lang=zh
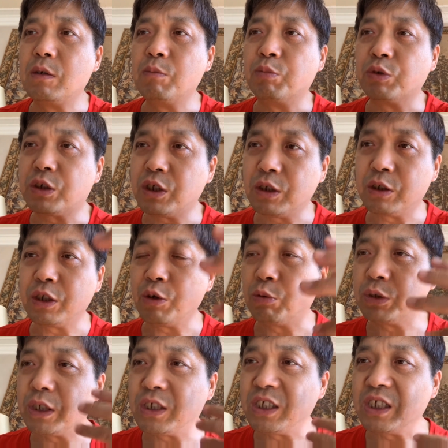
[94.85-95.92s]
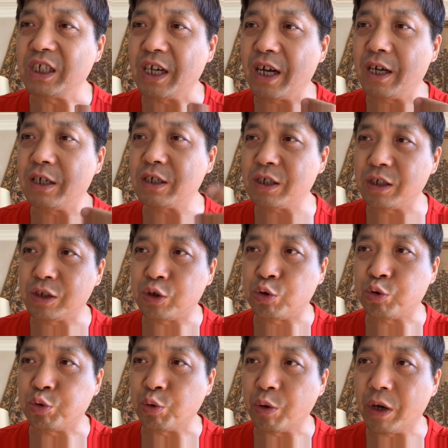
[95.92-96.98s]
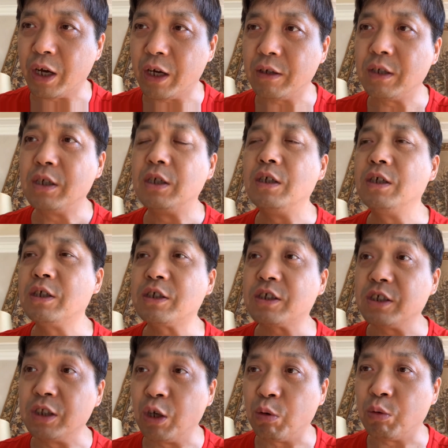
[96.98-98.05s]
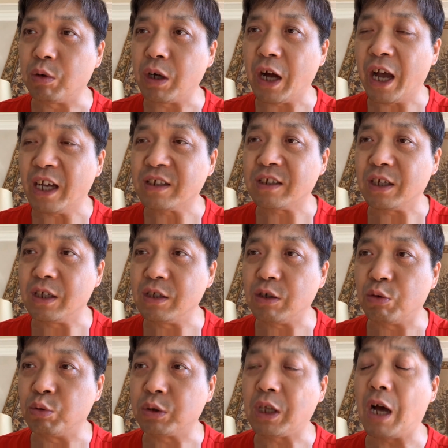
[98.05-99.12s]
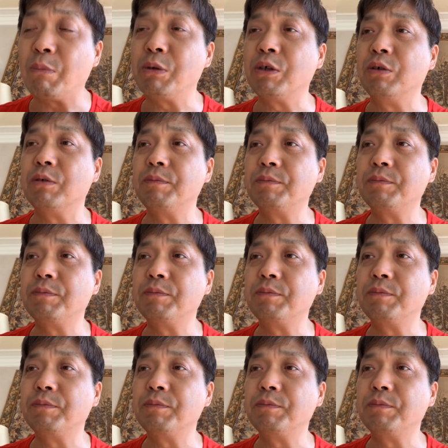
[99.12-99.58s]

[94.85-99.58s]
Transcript: 不是流的血，是雪，snow s n o w，